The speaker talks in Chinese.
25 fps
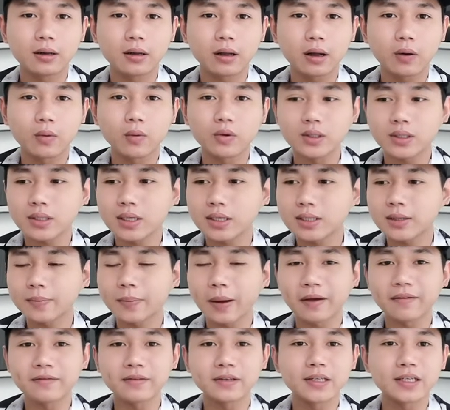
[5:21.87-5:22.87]
啊，我设置
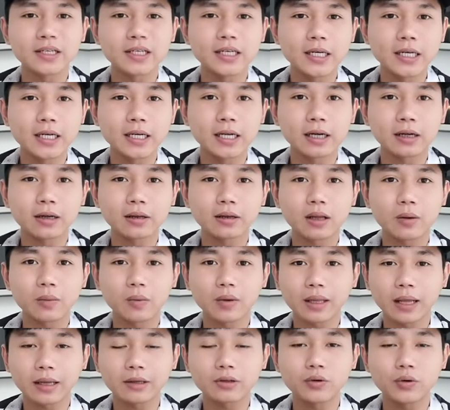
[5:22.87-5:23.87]
百分之一了，那么它